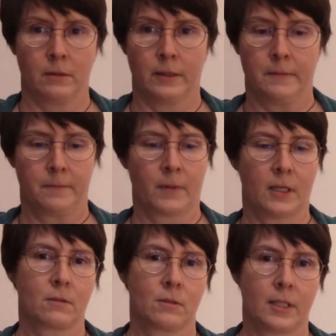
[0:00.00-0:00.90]
Ja?
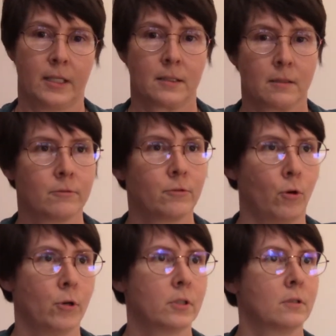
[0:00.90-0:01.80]
Also das heißt,
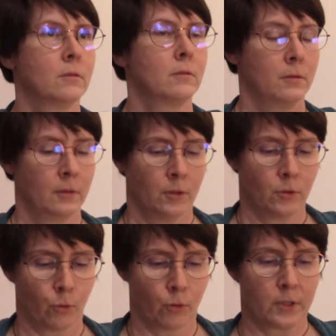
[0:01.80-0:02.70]
Freude
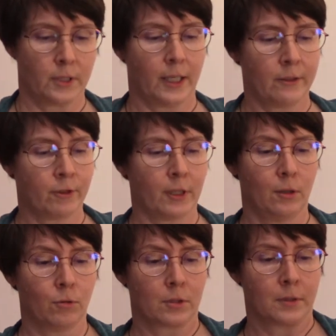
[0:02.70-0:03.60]
drückt sich einfach
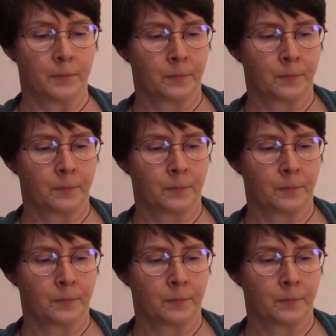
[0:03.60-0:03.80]
aus.